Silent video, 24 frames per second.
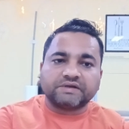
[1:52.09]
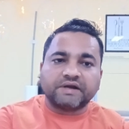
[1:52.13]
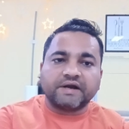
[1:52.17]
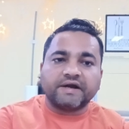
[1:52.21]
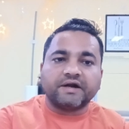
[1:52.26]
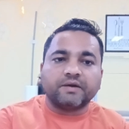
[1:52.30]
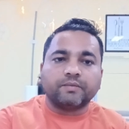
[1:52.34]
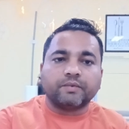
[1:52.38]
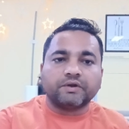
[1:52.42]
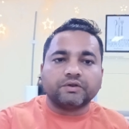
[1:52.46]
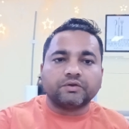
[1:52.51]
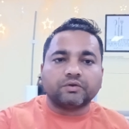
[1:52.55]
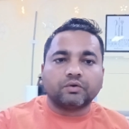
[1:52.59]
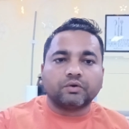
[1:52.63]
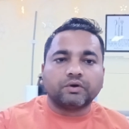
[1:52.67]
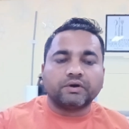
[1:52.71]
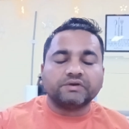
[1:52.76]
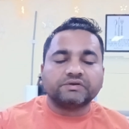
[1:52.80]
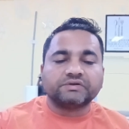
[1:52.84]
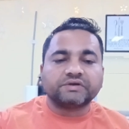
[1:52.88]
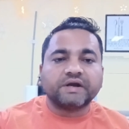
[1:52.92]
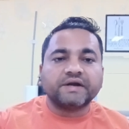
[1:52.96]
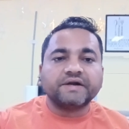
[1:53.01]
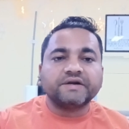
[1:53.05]
साइड बंद हो गई
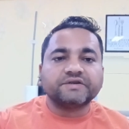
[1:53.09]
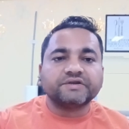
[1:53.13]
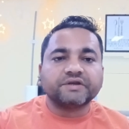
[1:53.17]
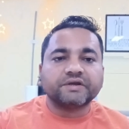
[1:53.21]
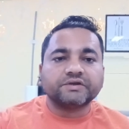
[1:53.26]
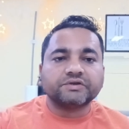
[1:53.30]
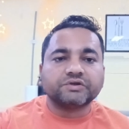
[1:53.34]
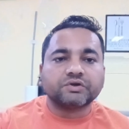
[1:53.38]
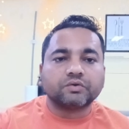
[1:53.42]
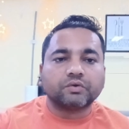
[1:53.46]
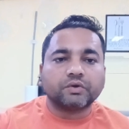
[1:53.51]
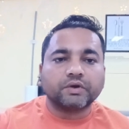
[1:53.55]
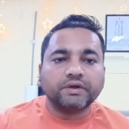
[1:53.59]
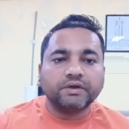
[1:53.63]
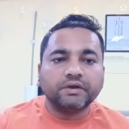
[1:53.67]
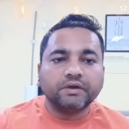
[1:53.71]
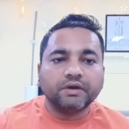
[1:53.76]
साइड चेंज हो गई